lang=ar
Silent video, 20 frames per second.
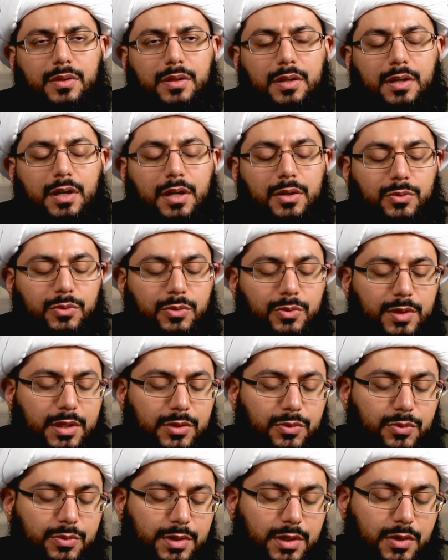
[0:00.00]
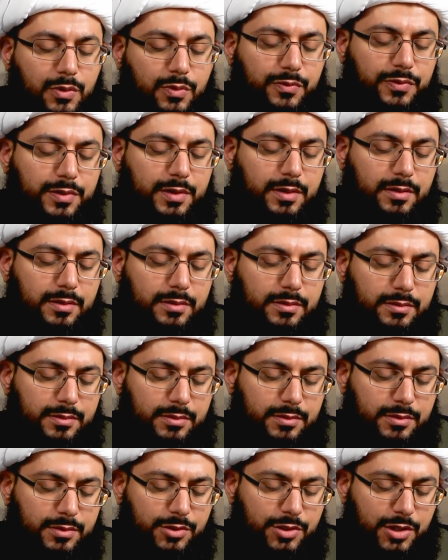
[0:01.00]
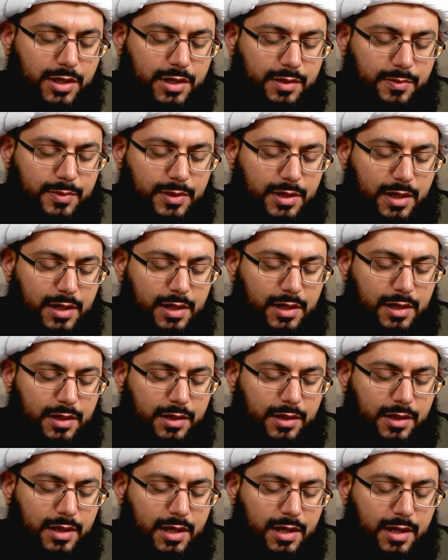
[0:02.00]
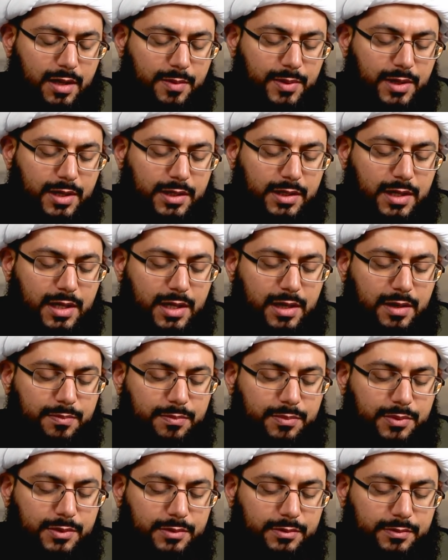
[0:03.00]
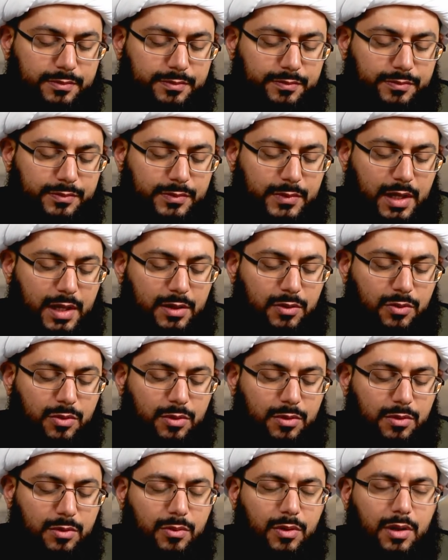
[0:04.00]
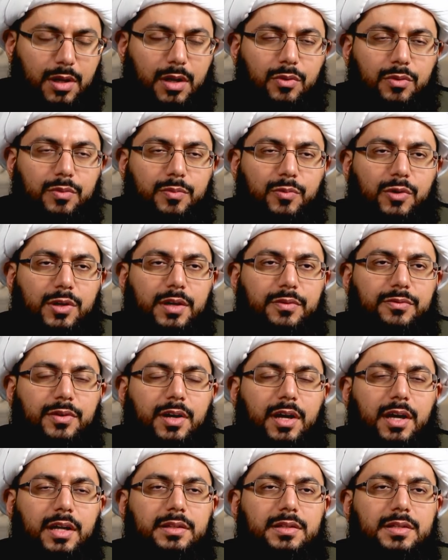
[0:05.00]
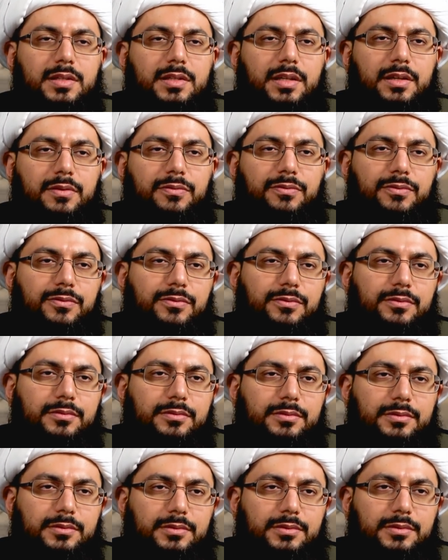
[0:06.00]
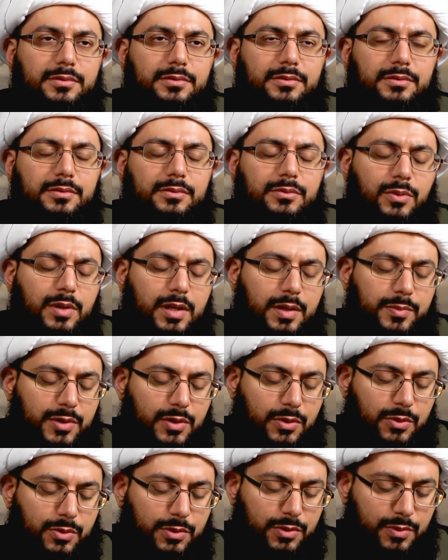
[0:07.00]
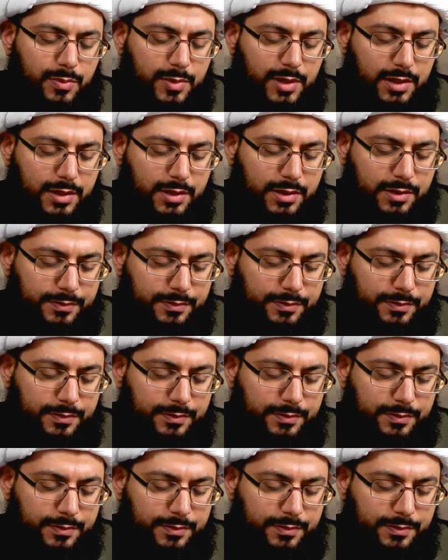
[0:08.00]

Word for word: كانوا ينادونه في الجانب الآخر يا أبا كعب الكل قومك فأنصف ولم يكن يبالي